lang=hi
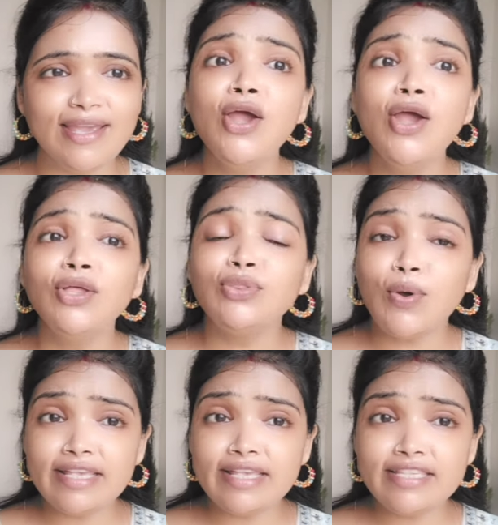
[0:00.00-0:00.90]
तो
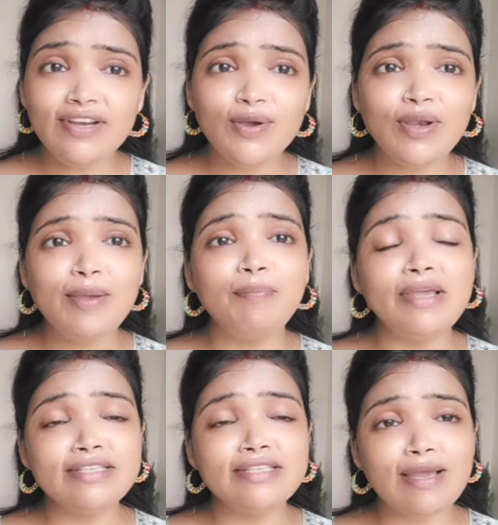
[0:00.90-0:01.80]
ऐसी वीडियो के लिए
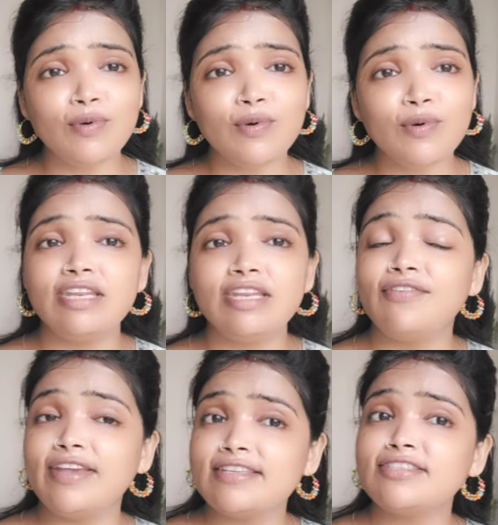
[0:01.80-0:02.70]
प्लीज आप लोगों से
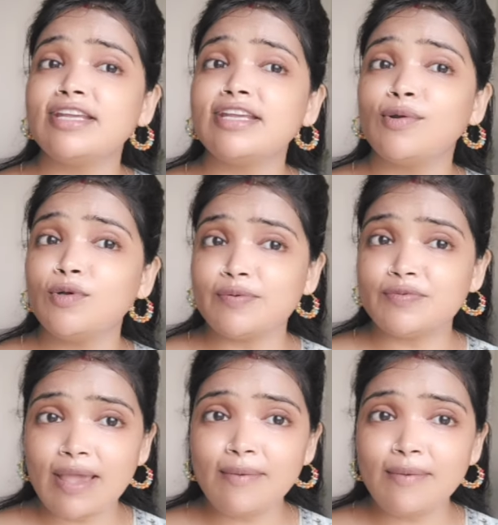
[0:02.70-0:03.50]
रिक्वेस्ट है चैनल को सब्सक्राइब कर